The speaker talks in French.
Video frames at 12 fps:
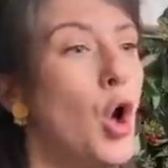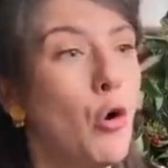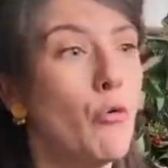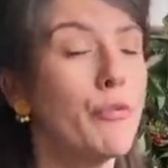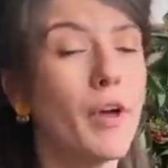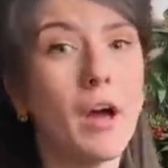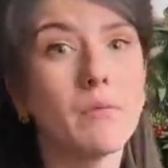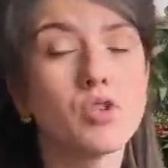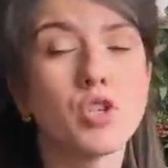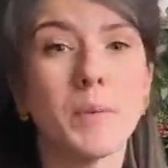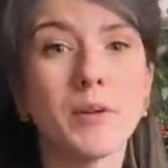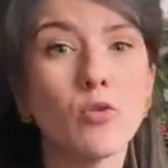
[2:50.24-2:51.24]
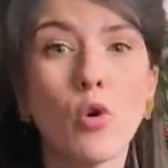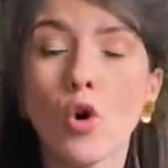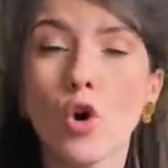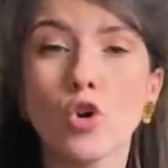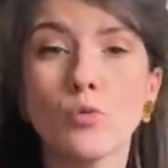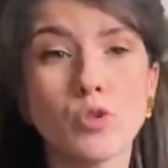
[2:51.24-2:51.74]
On verra. Je sais pas trop
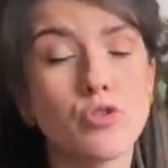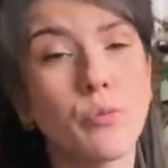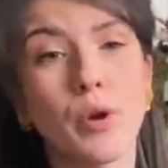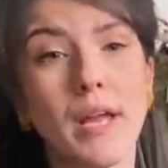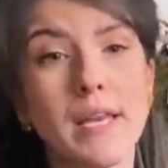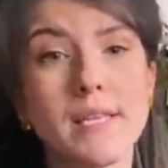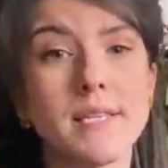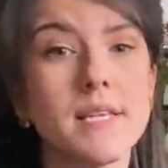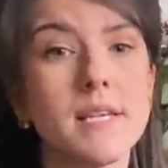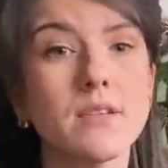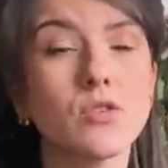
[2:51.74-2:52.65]
encore comment je vais m'organiser.